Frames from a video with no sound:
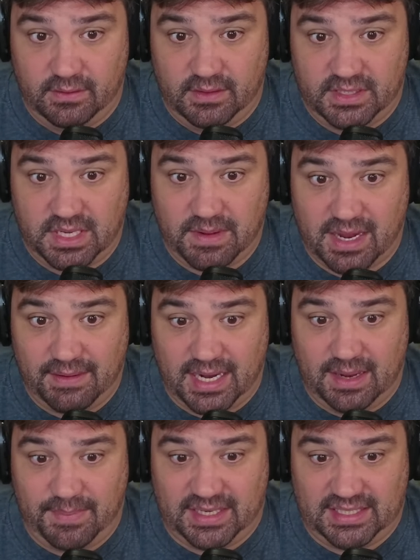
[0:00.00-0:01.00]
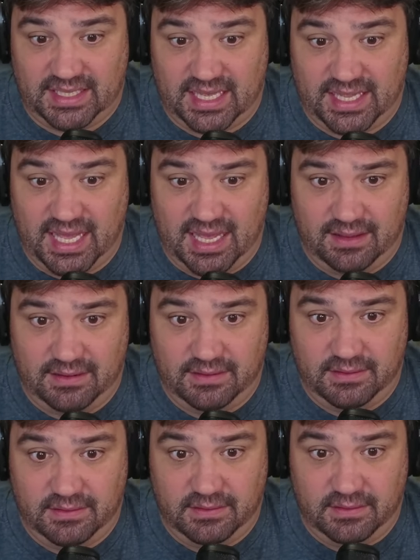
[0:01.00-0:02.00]
Se va a acabar la partida ya.
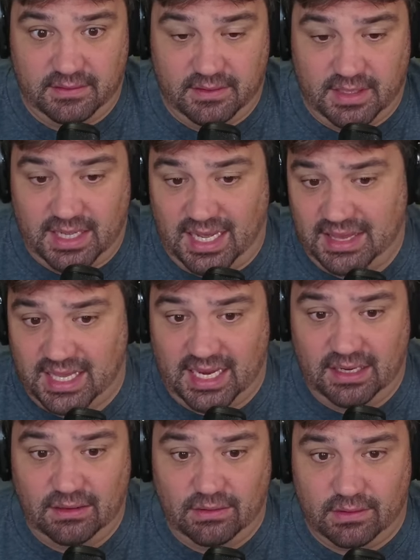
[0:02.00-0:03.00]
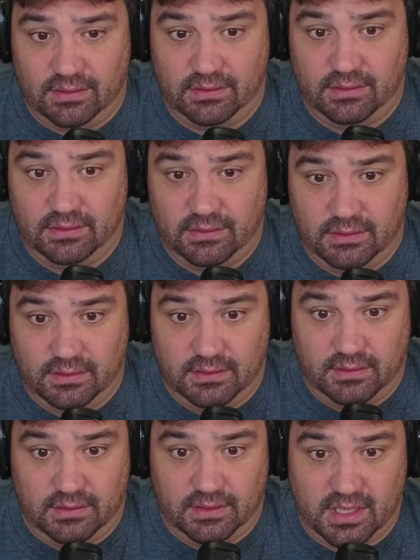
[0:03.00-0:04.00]
Haz algo.
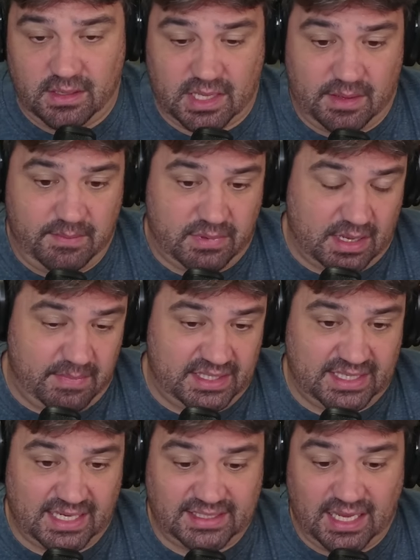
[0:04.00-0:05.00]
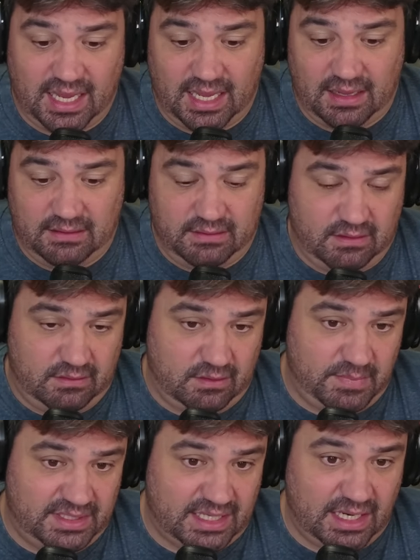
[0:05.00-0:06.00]
Que, me está hasta. no
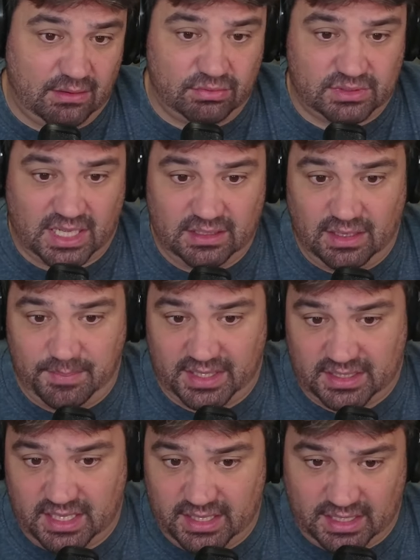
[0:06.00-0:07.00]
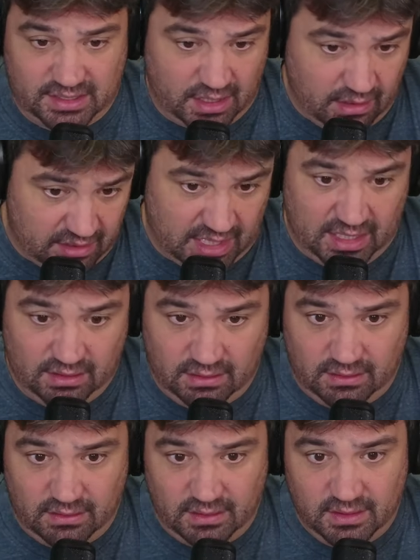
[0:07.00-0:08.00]
me está ni gustando la partida, tío. Haz
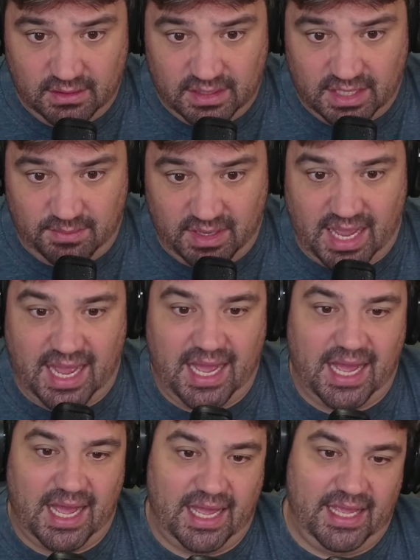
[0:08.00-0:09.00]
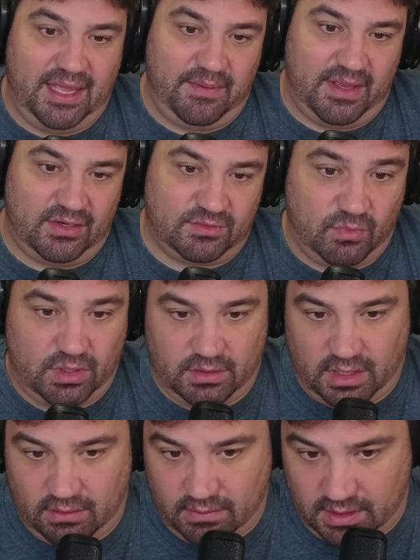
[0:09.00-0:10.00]
algo. Ahí Menos. Bueno,
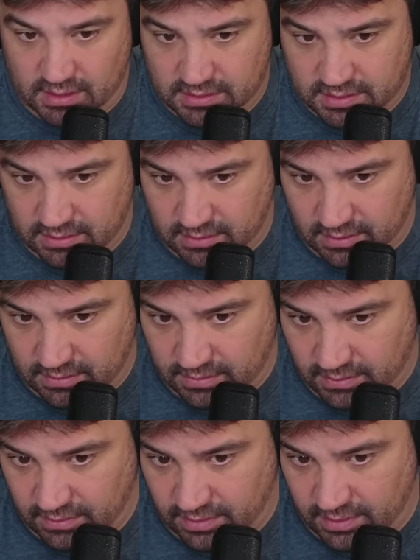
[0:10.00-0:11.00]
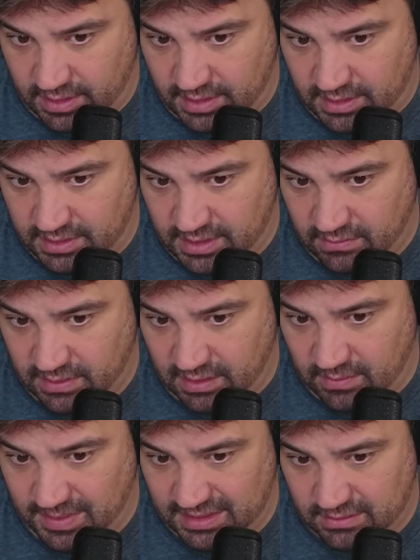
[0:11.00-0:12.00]
da igual, es que aunque lo evolucione, de una
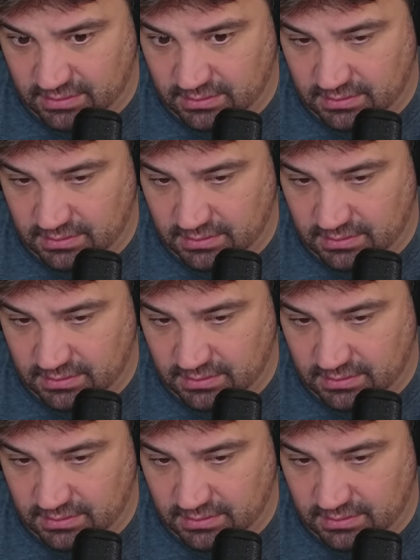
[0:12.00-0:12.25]
lo mato.